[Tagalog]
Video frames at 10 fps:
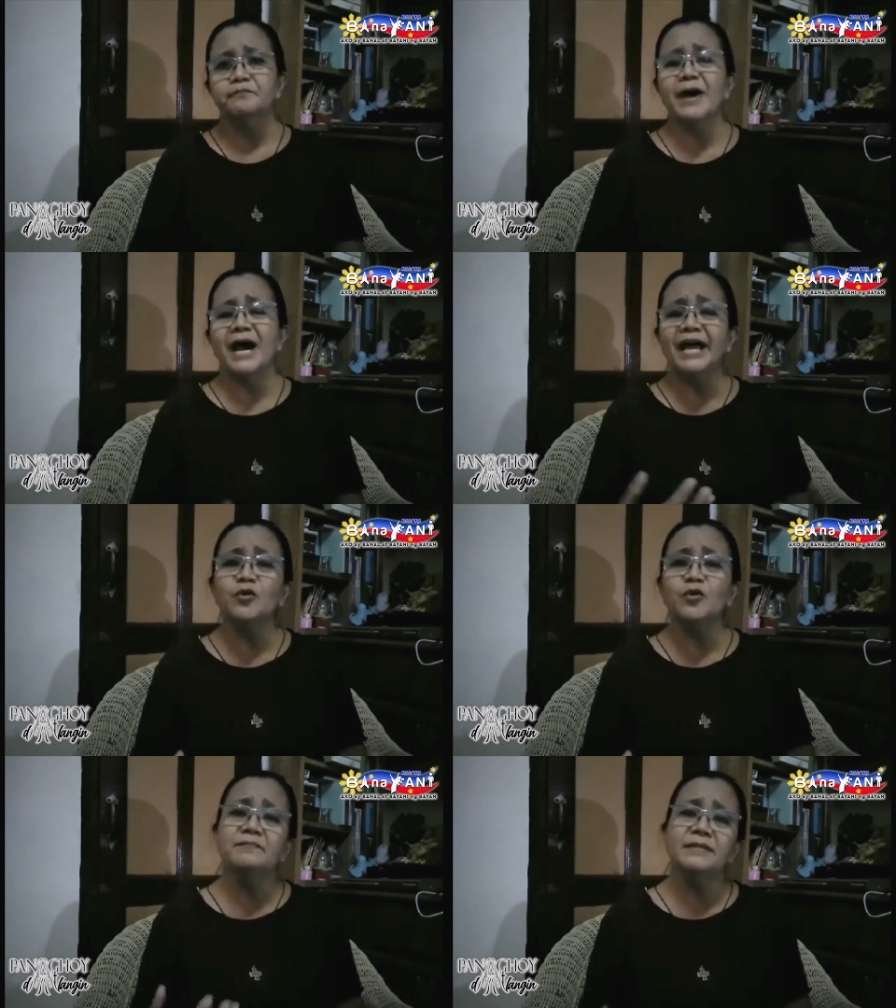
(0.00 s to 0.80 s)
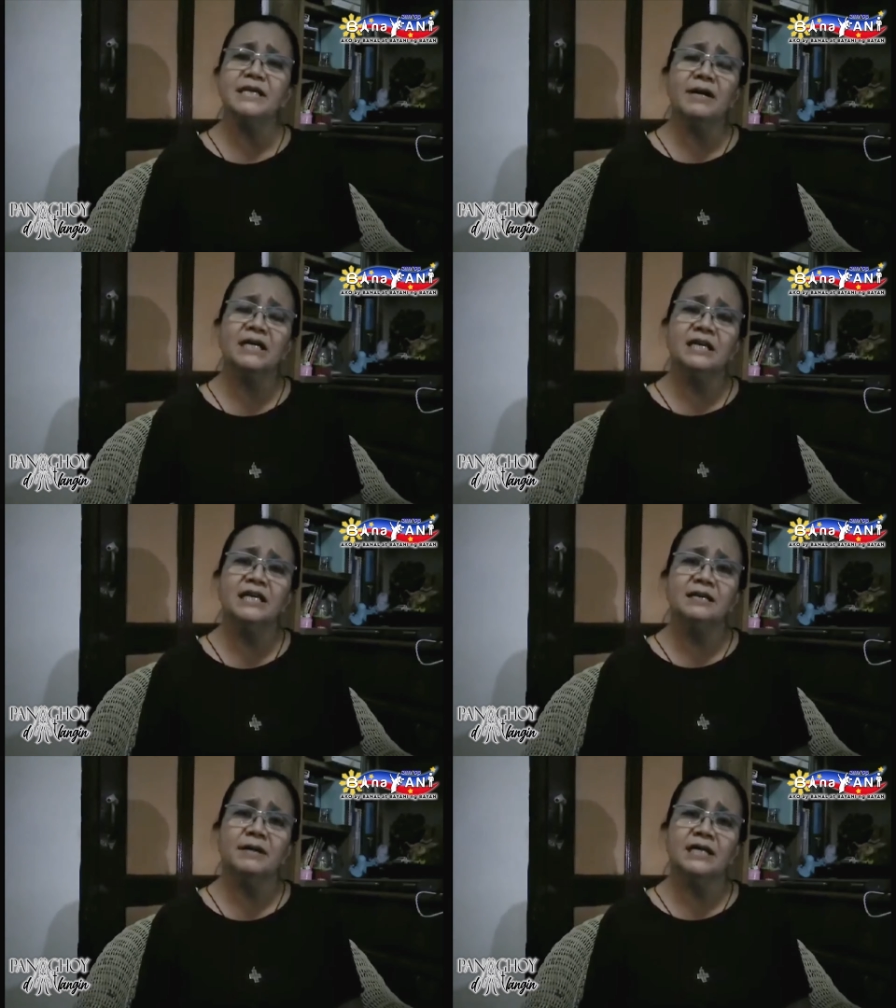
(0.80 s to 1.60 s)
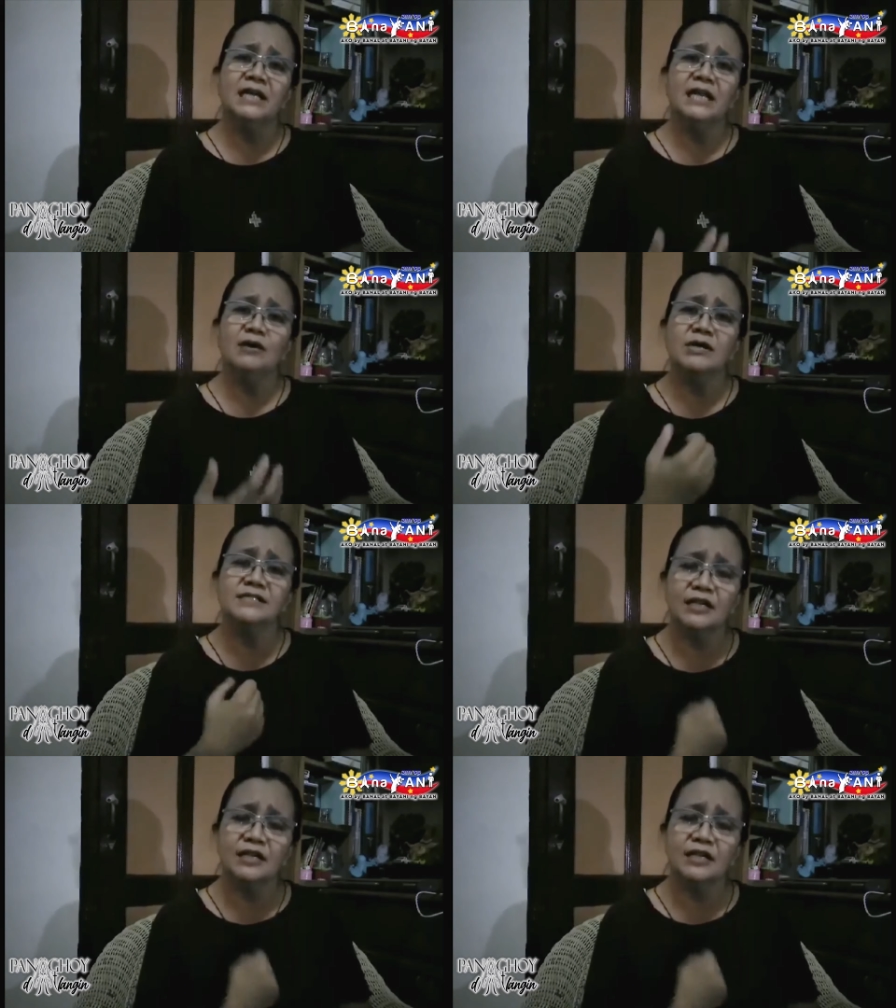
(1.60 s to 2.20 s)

Paano kami magiging magiliw ang